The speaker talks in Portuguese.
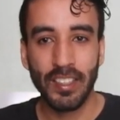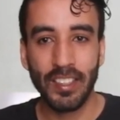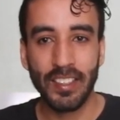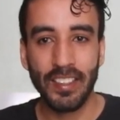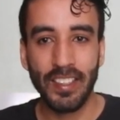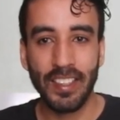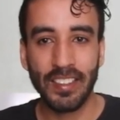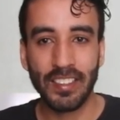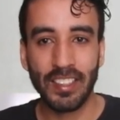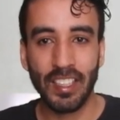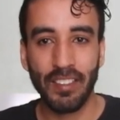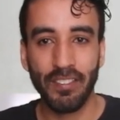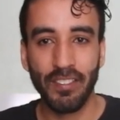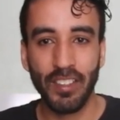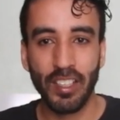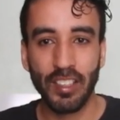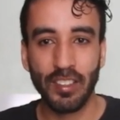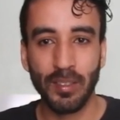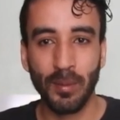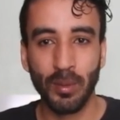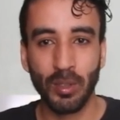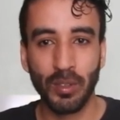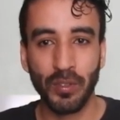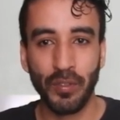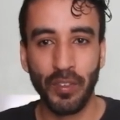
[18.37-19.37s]
E dessa
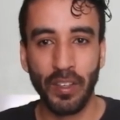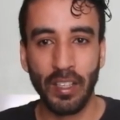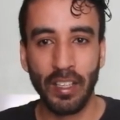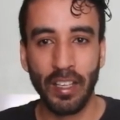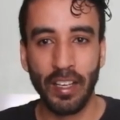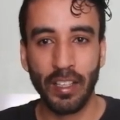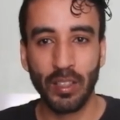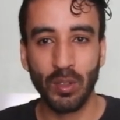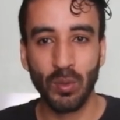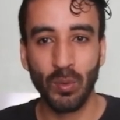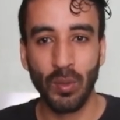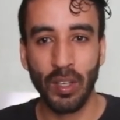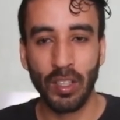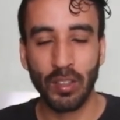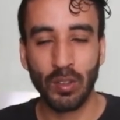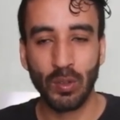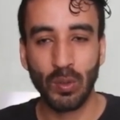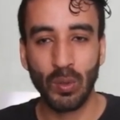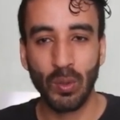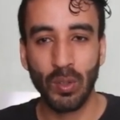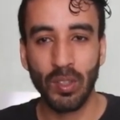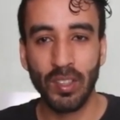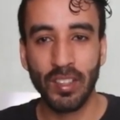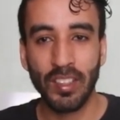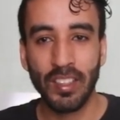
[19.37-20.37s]
vez vamos falar de um
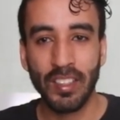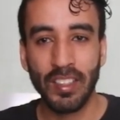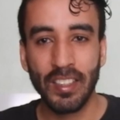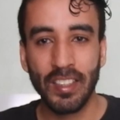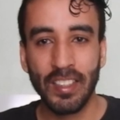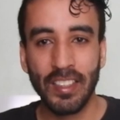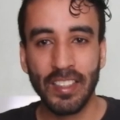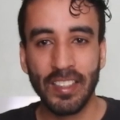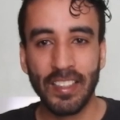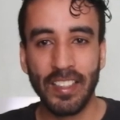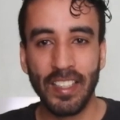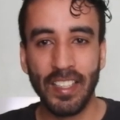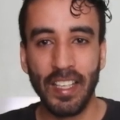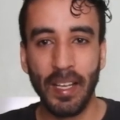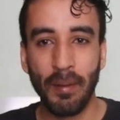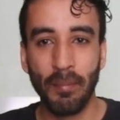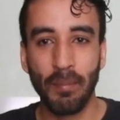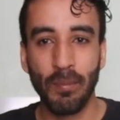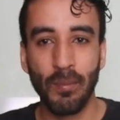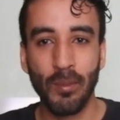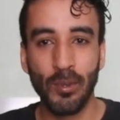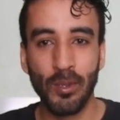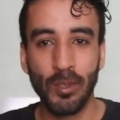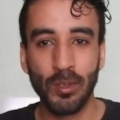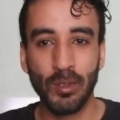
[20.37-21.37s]
ator que ele é
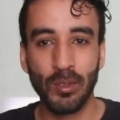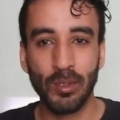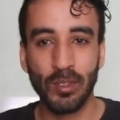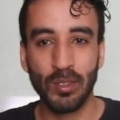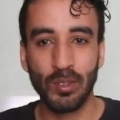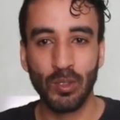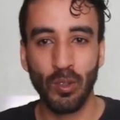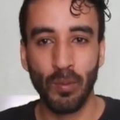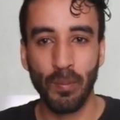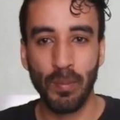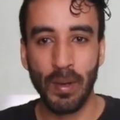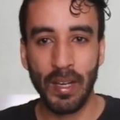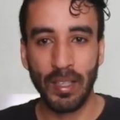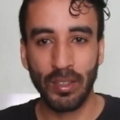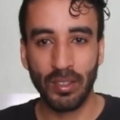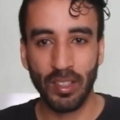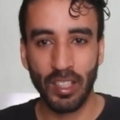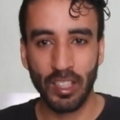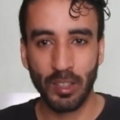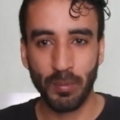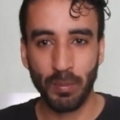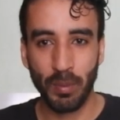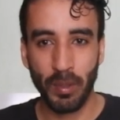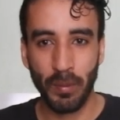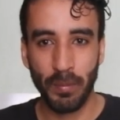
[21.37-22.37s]
muito esnobado
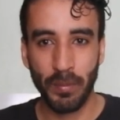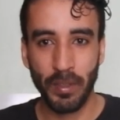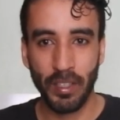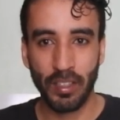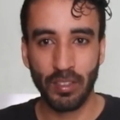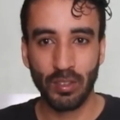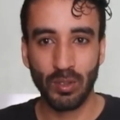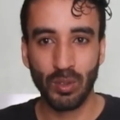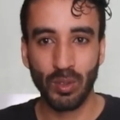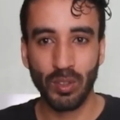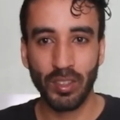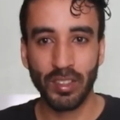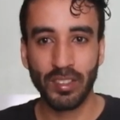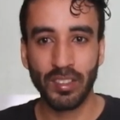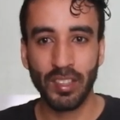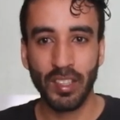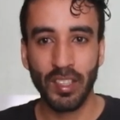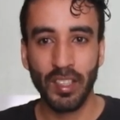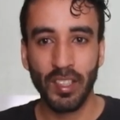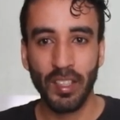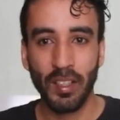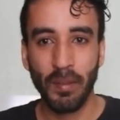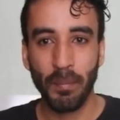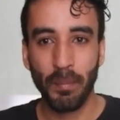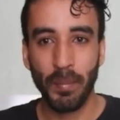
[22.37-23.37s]
nas premiações,
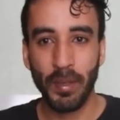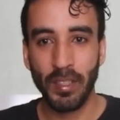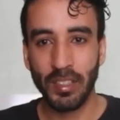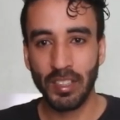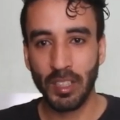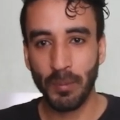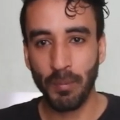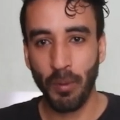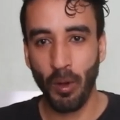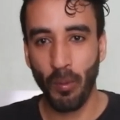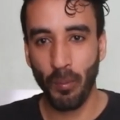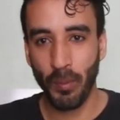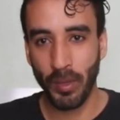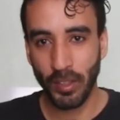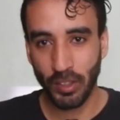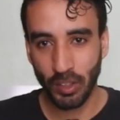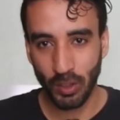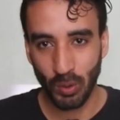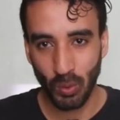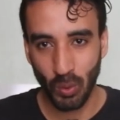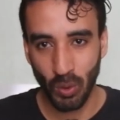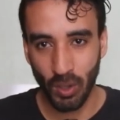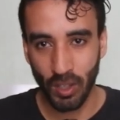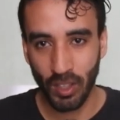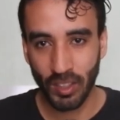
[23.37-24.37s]

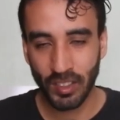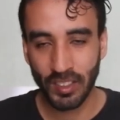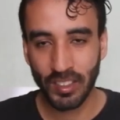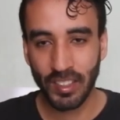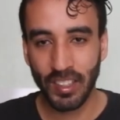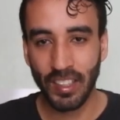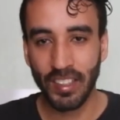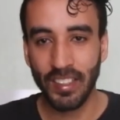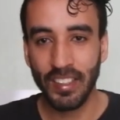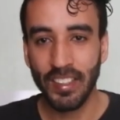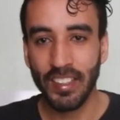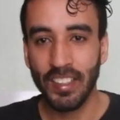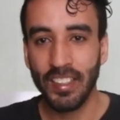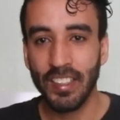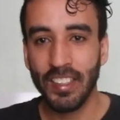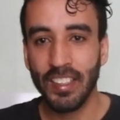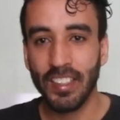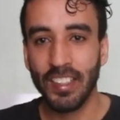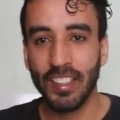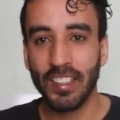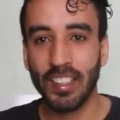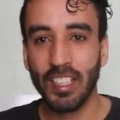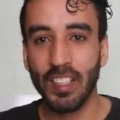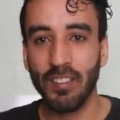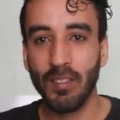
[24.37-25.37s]
principalmente no Oscar.
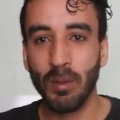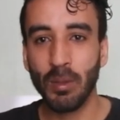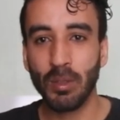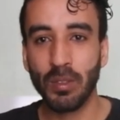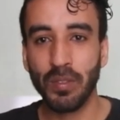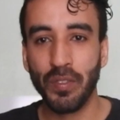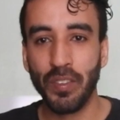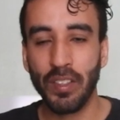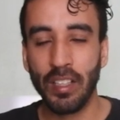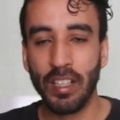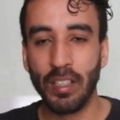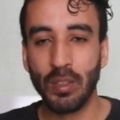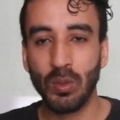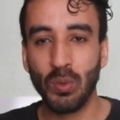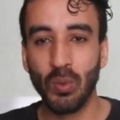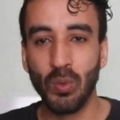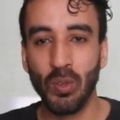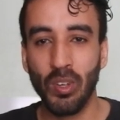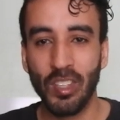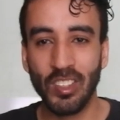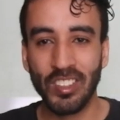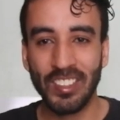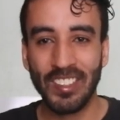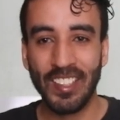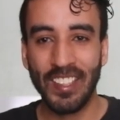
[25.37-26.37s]
Então vamos falar
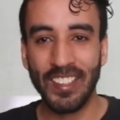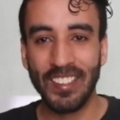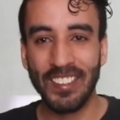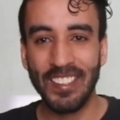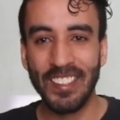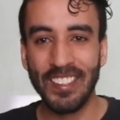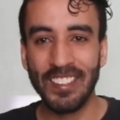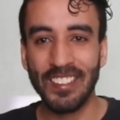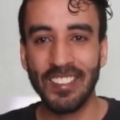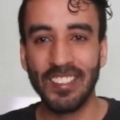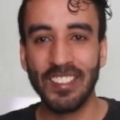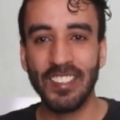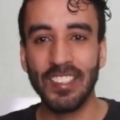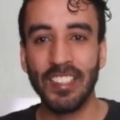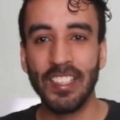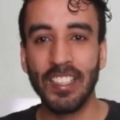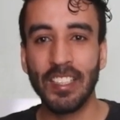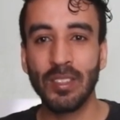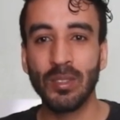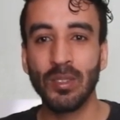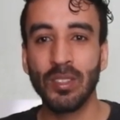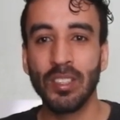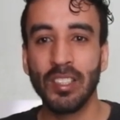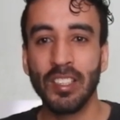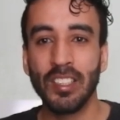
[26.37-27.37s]
do Oscar deste
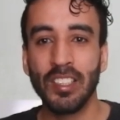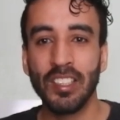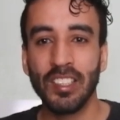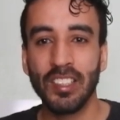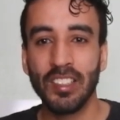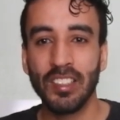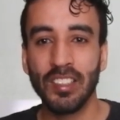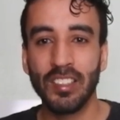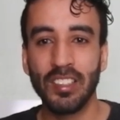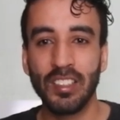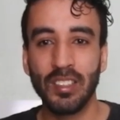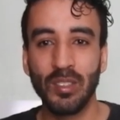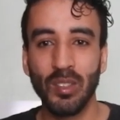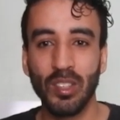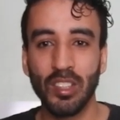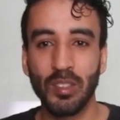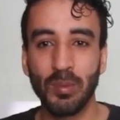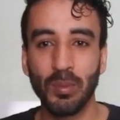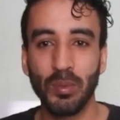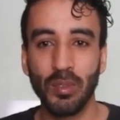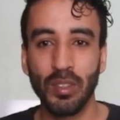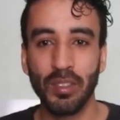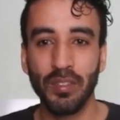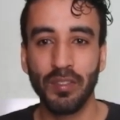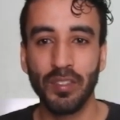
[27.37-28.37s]
ano de
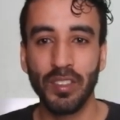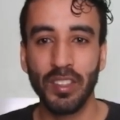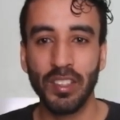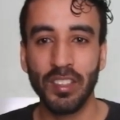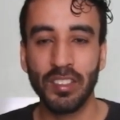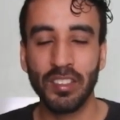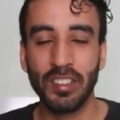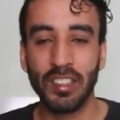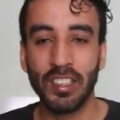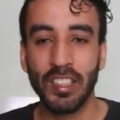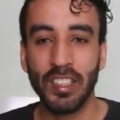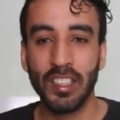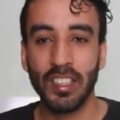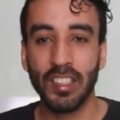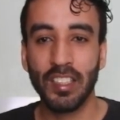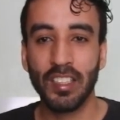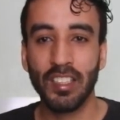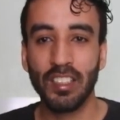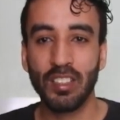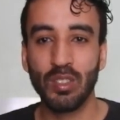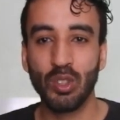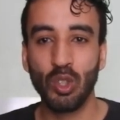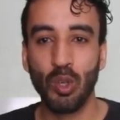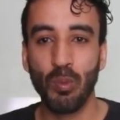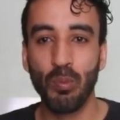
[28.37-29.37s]
2020,
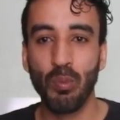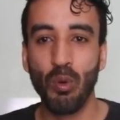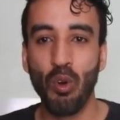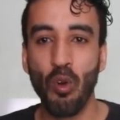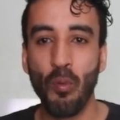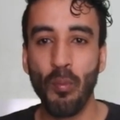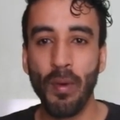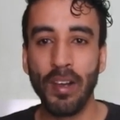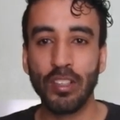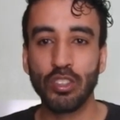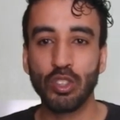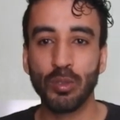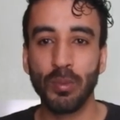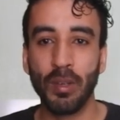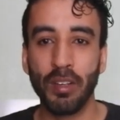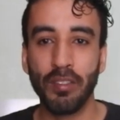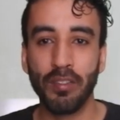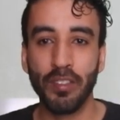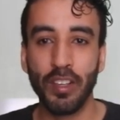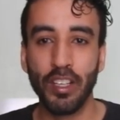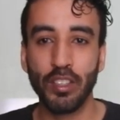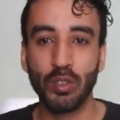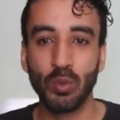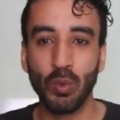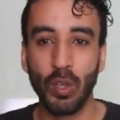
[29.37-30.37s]
que esnobou mais uma
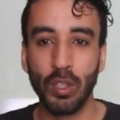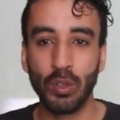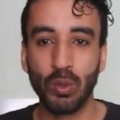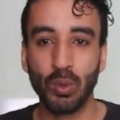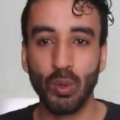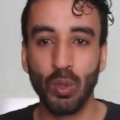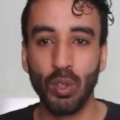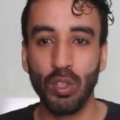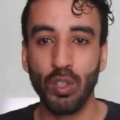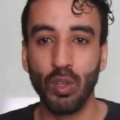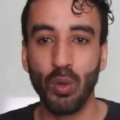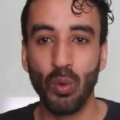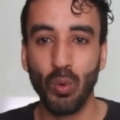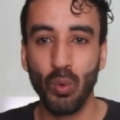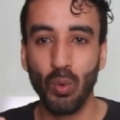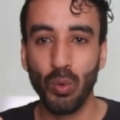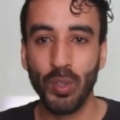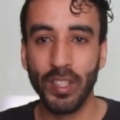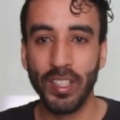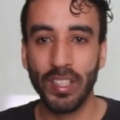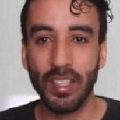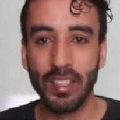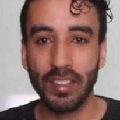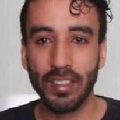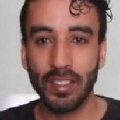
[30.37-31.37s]
vez o ator
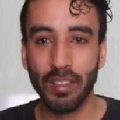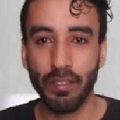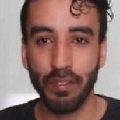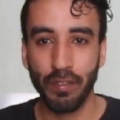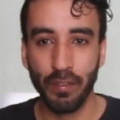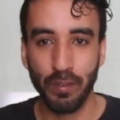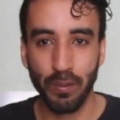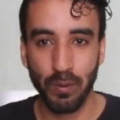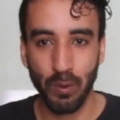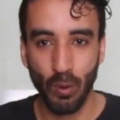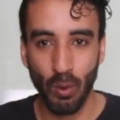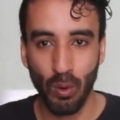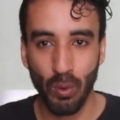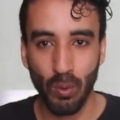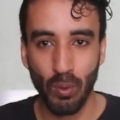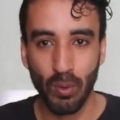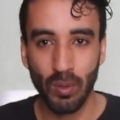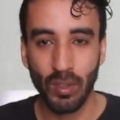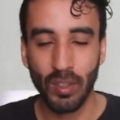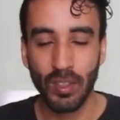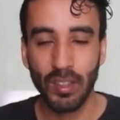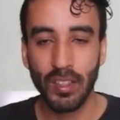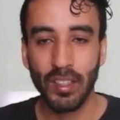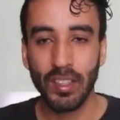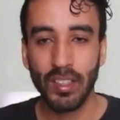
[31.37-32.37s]
Willem Dafoe.